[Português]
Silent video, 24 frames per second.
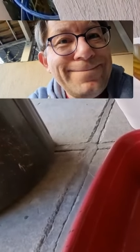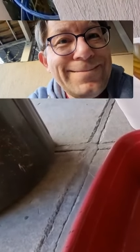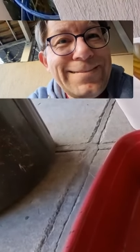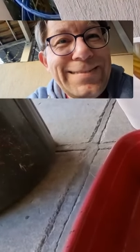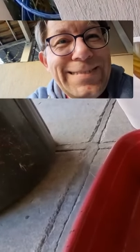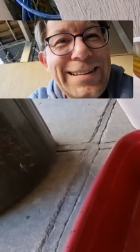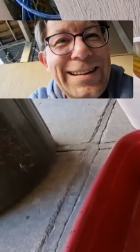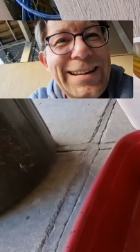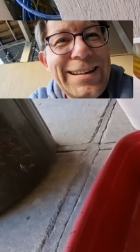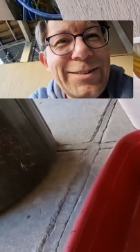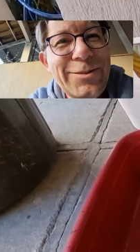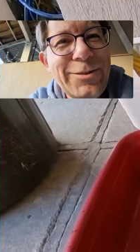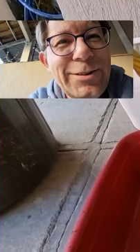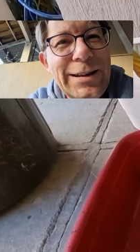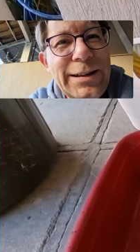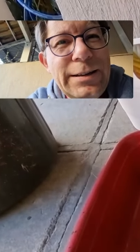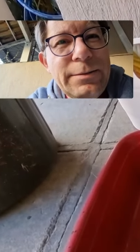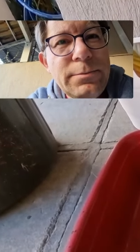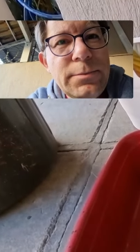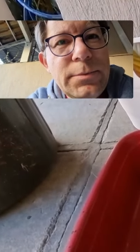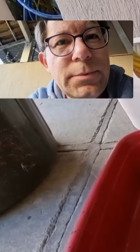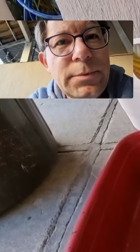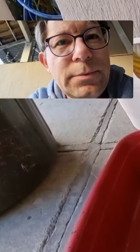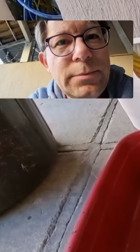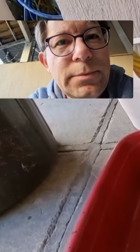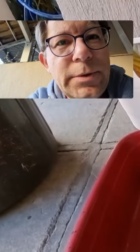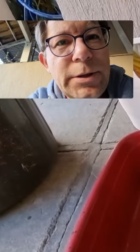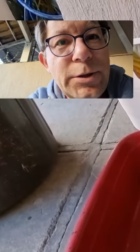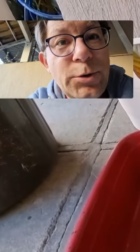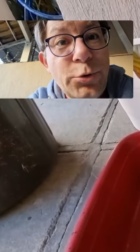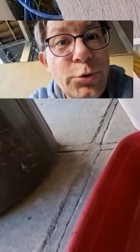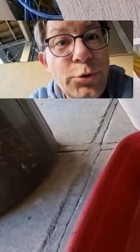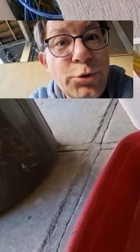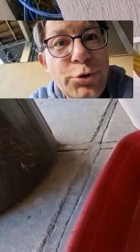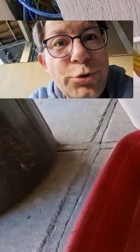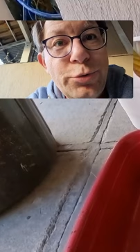Lindo, né?
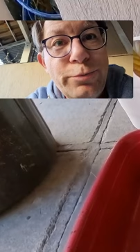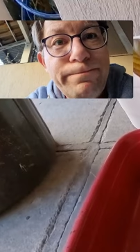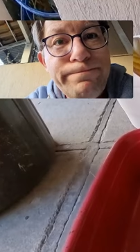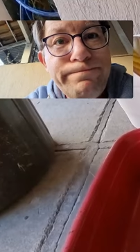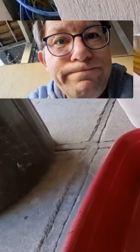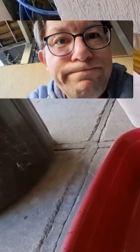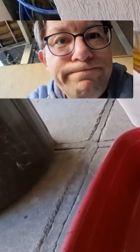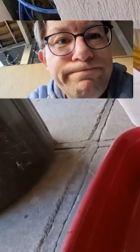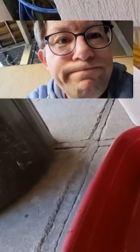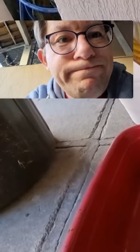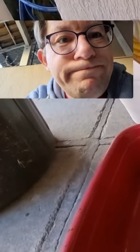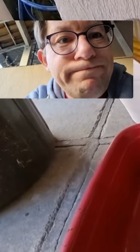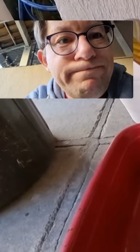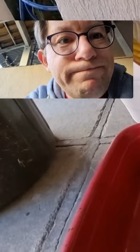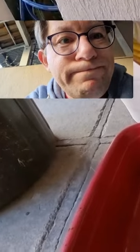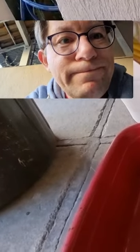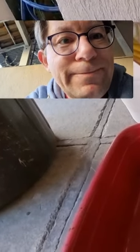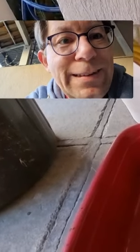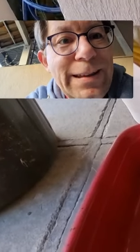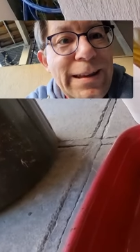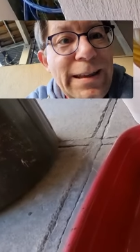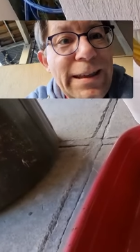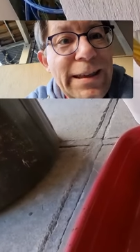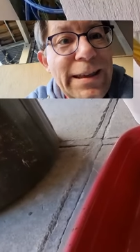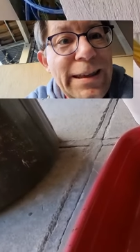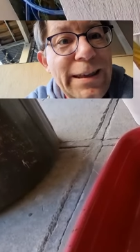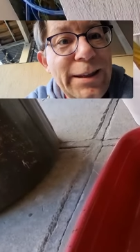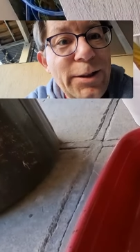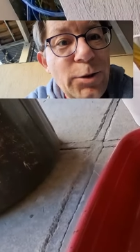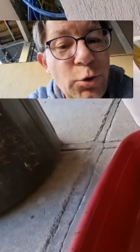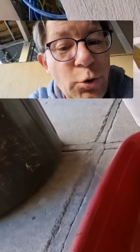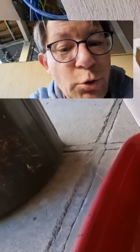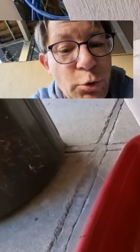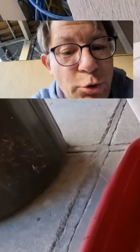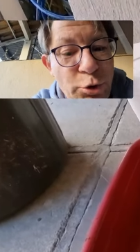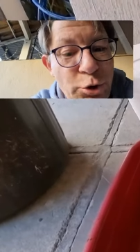Inútil.
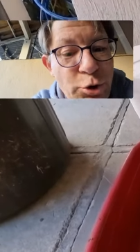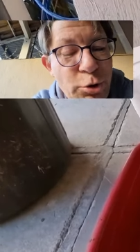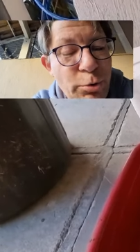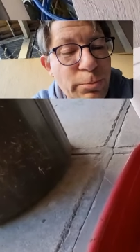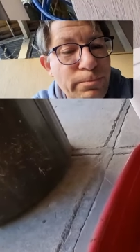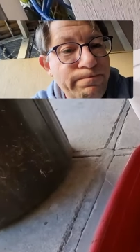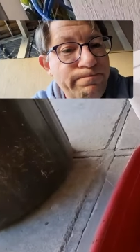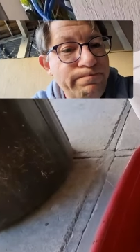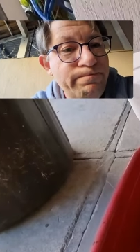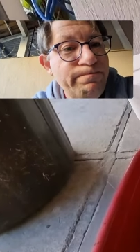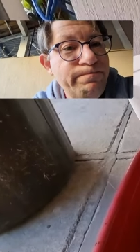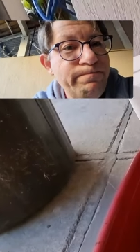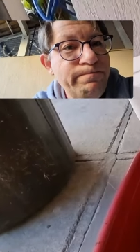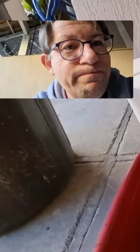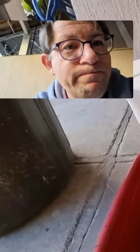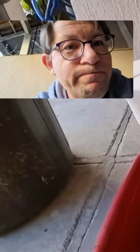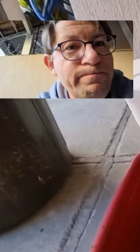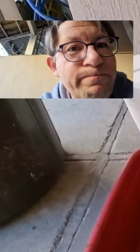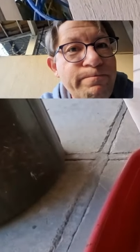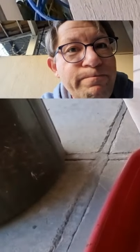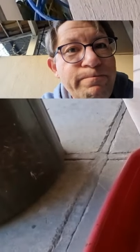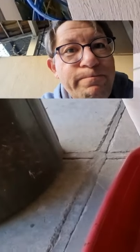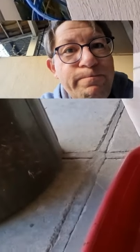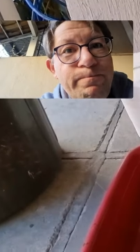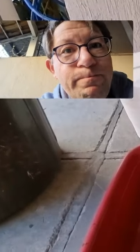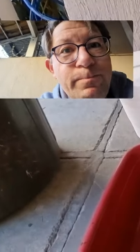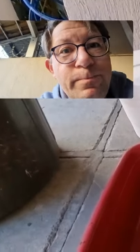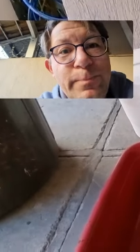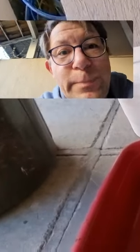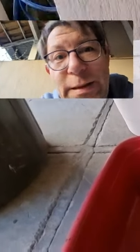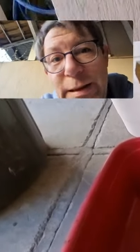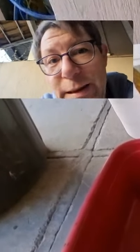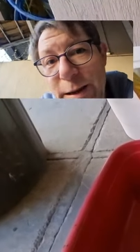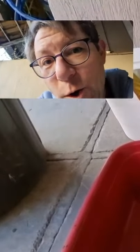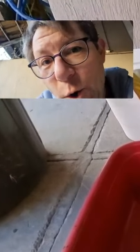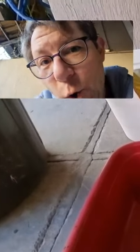Inútil.
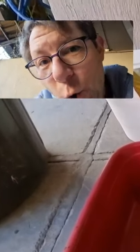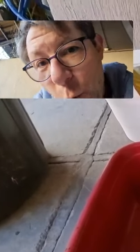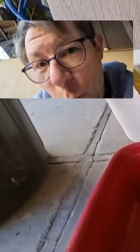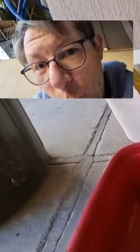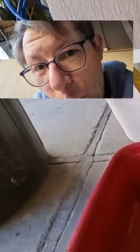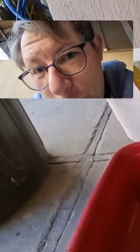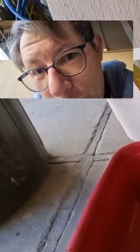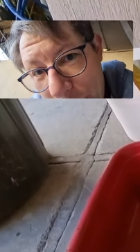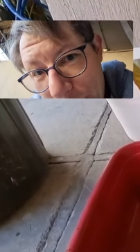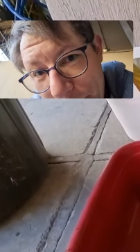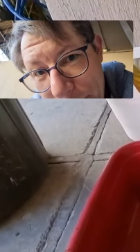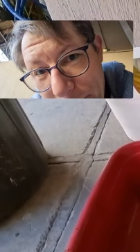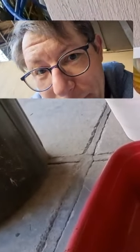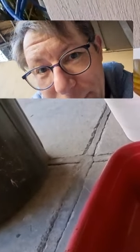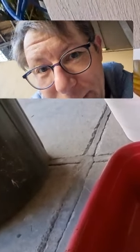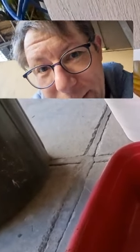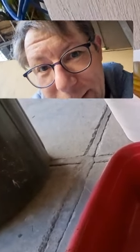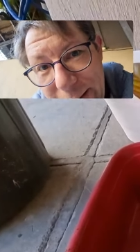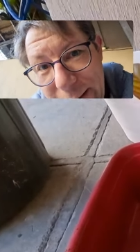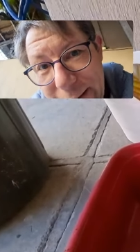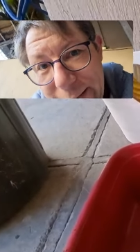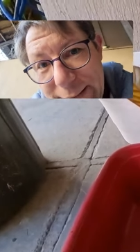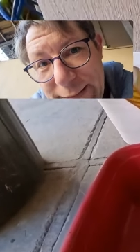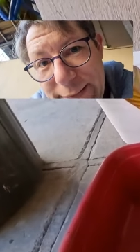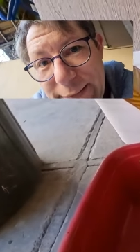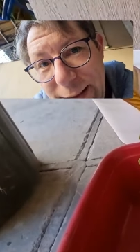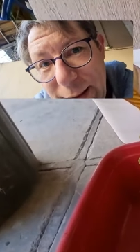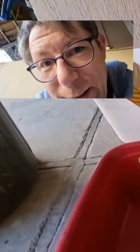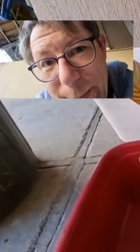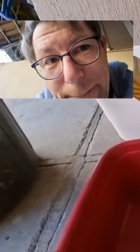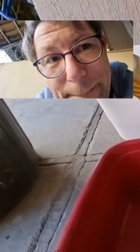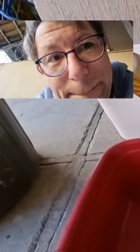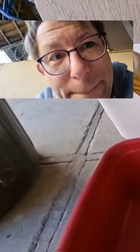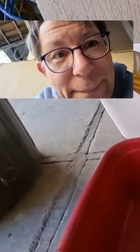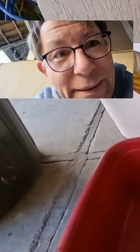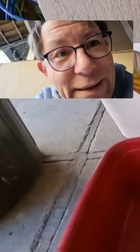
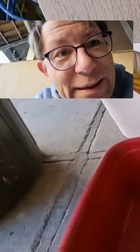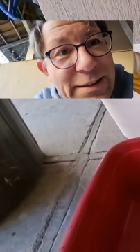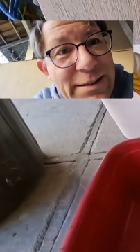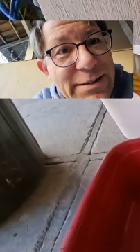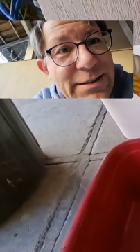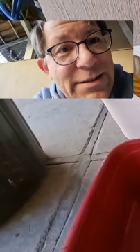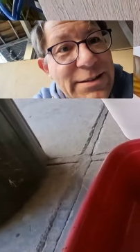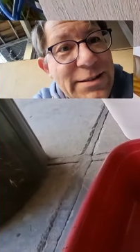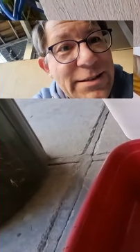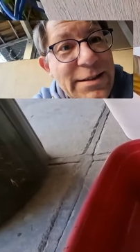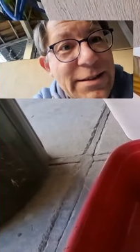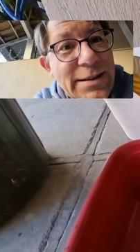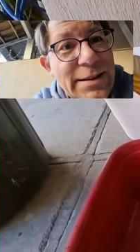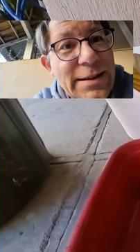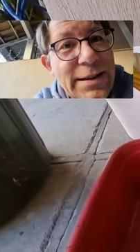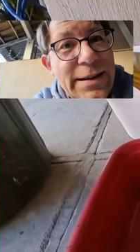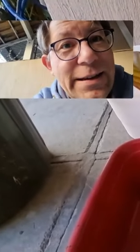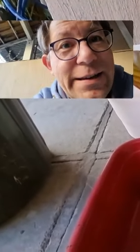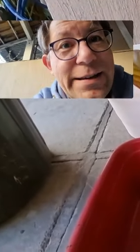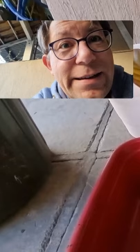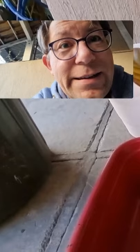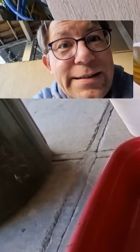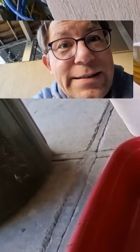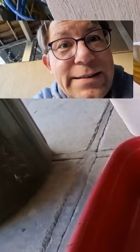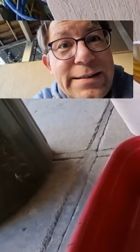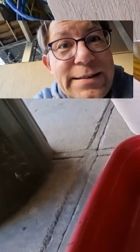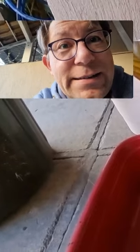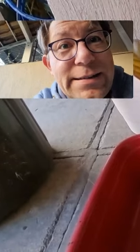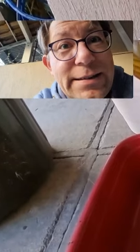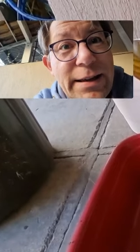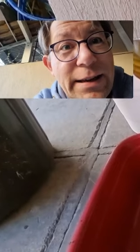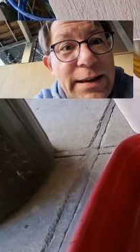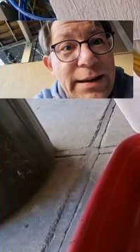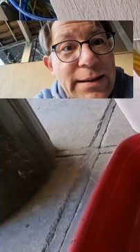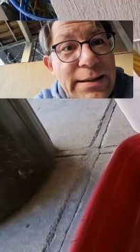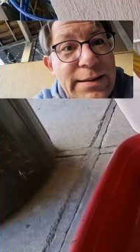Completamente
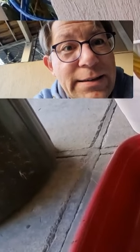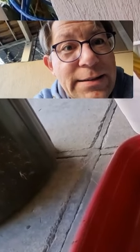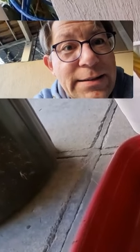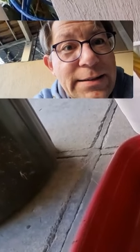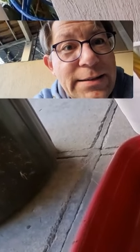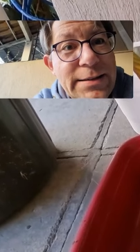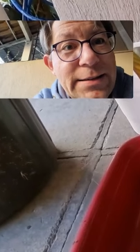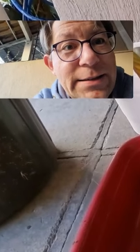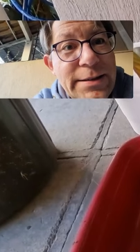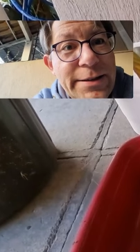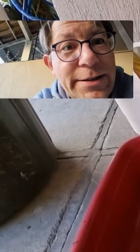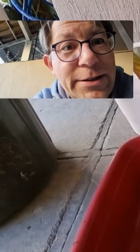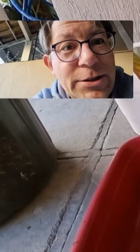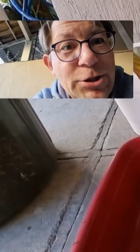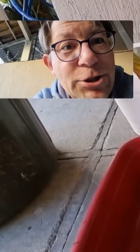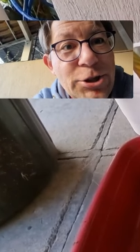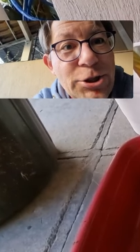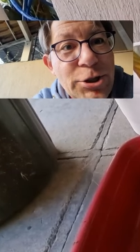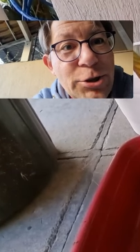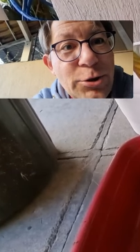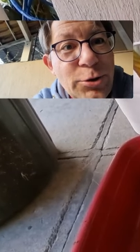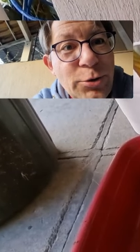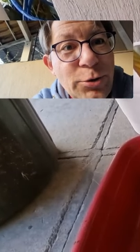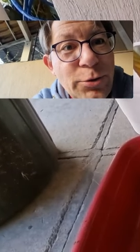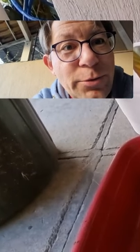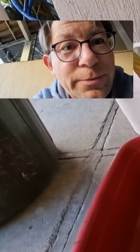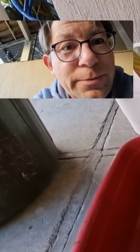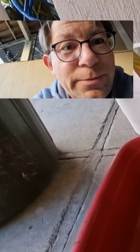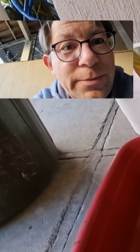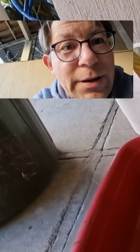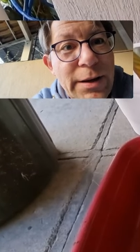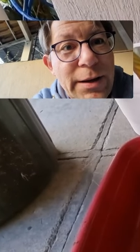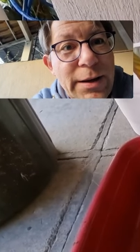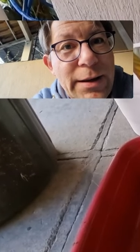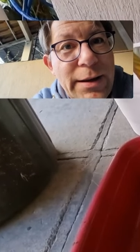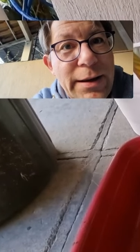sem sentido,
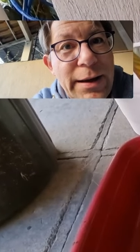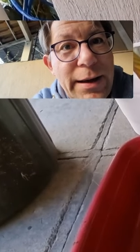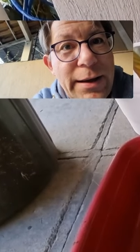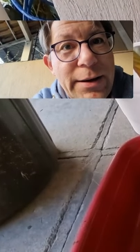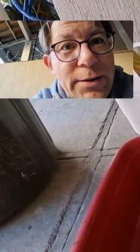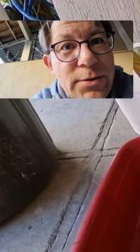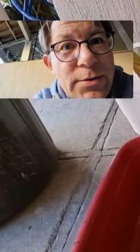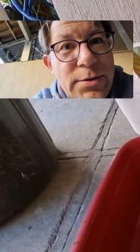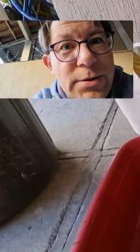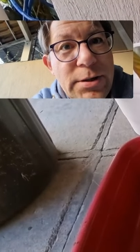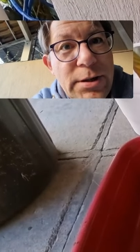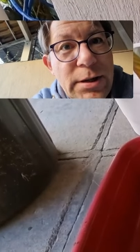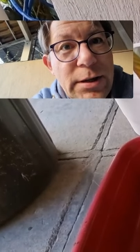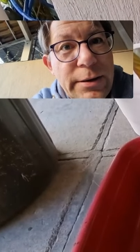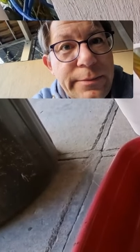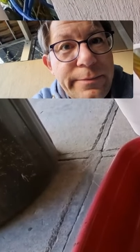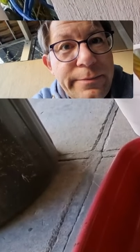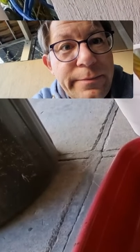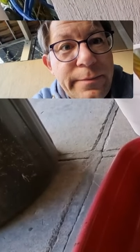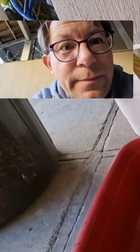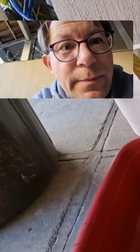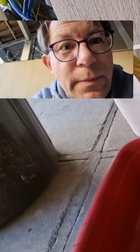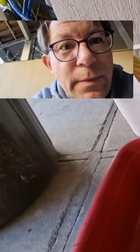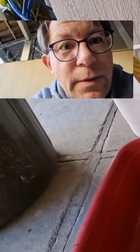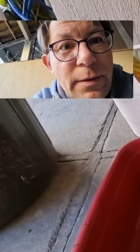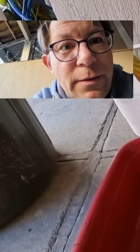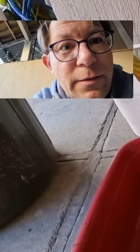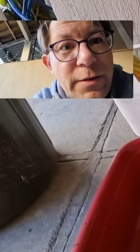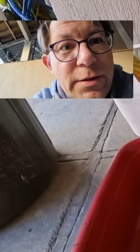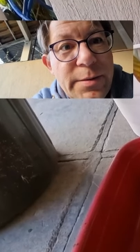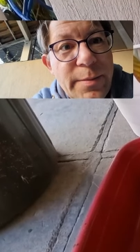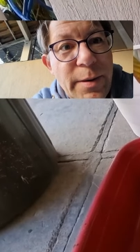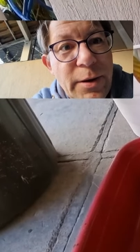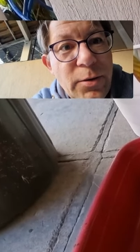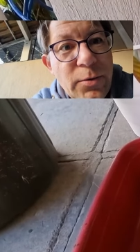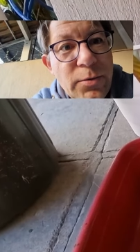a não ser
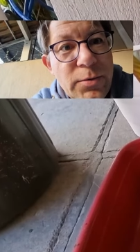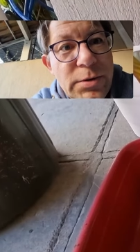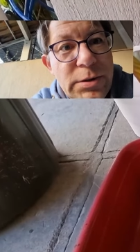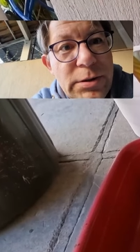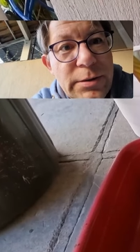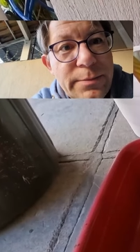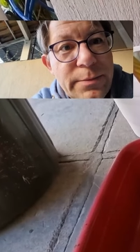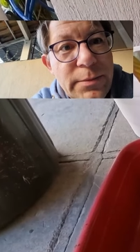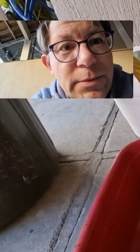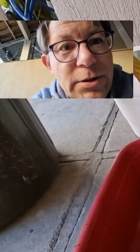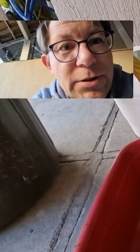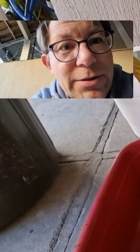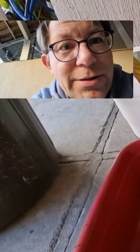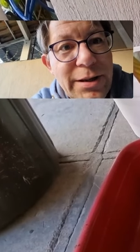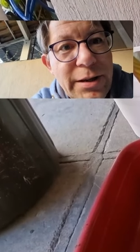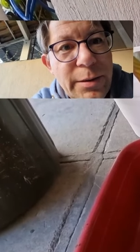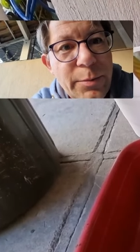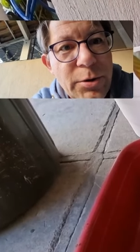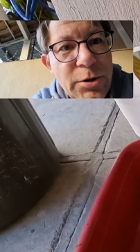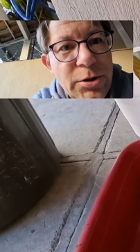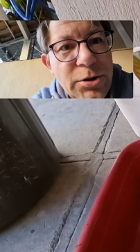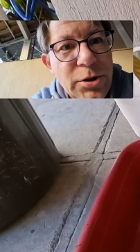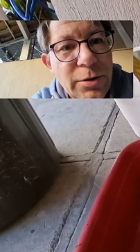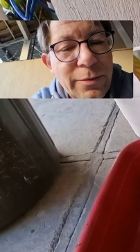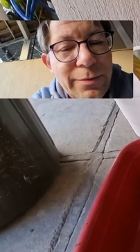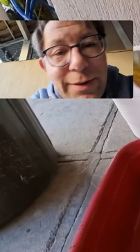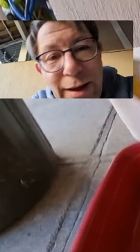fazer bagunça e dizer que é bonitinho.